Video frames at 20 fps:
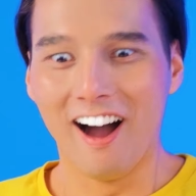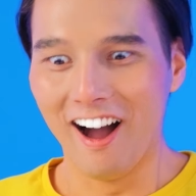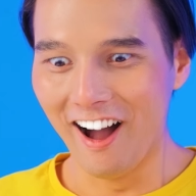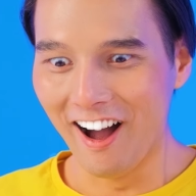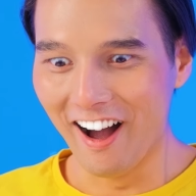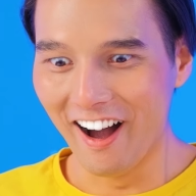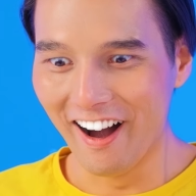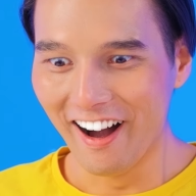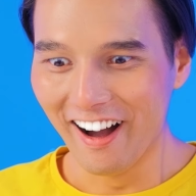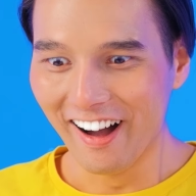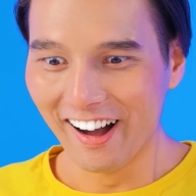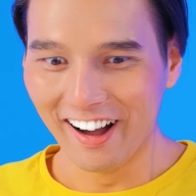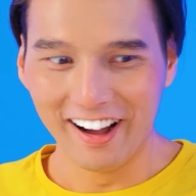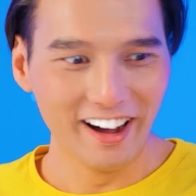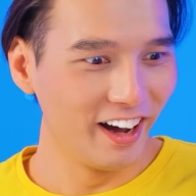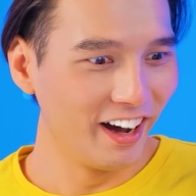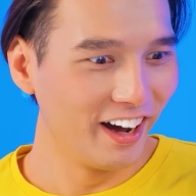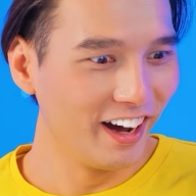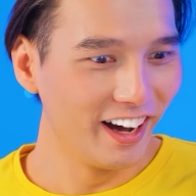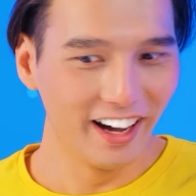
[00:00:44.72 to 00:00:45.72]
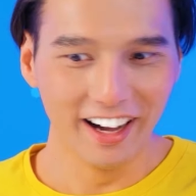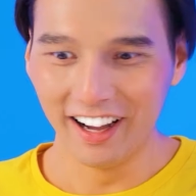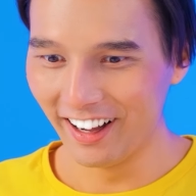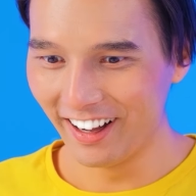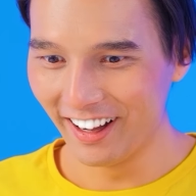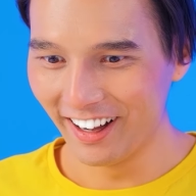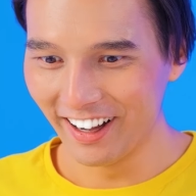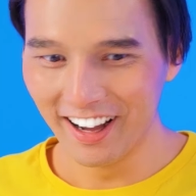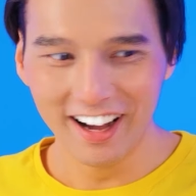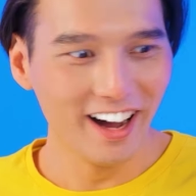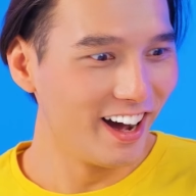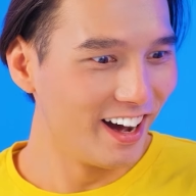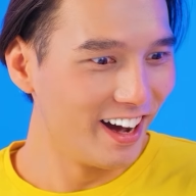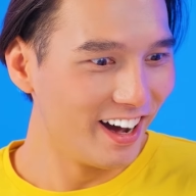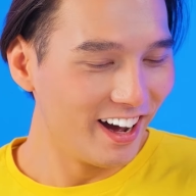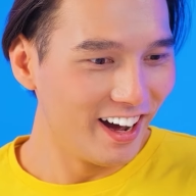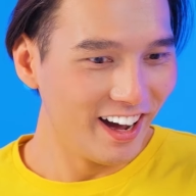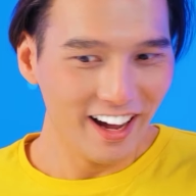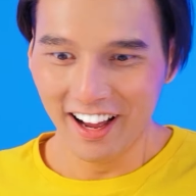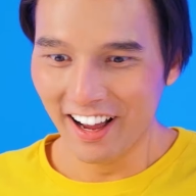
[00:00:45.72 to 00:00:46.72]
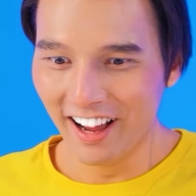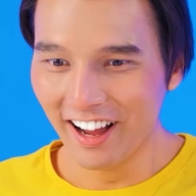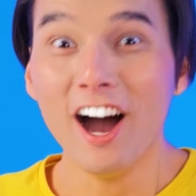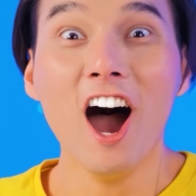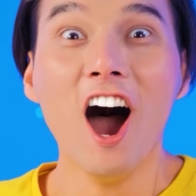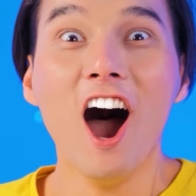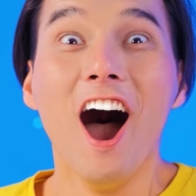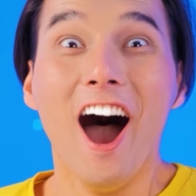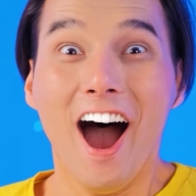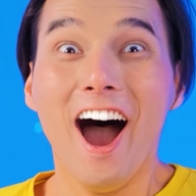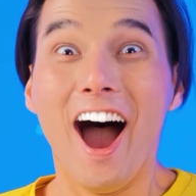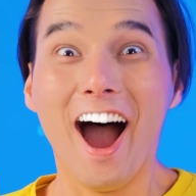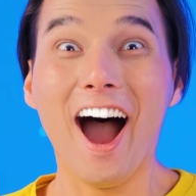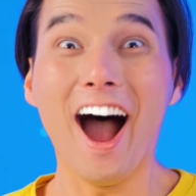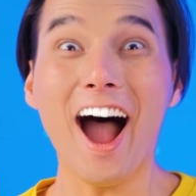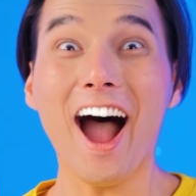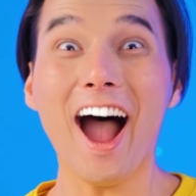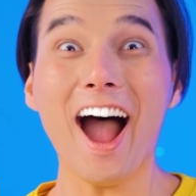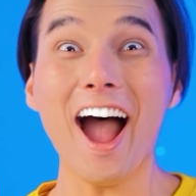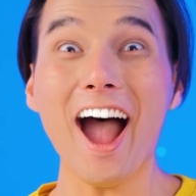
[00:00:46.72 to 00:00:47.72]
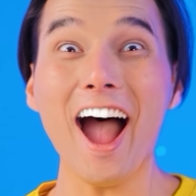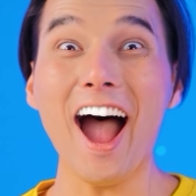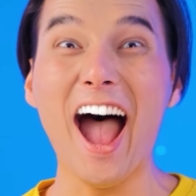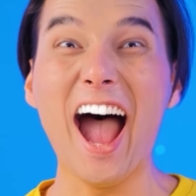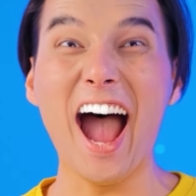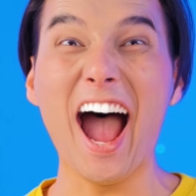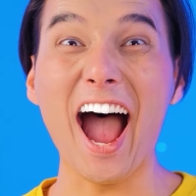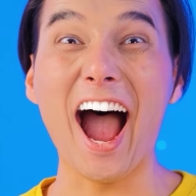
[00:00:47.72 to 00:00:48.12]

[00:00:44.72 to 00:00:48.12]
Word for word: है तो मेरा भी ऐसा ही होगा तुमने मेरे मन में उम्मीद जगा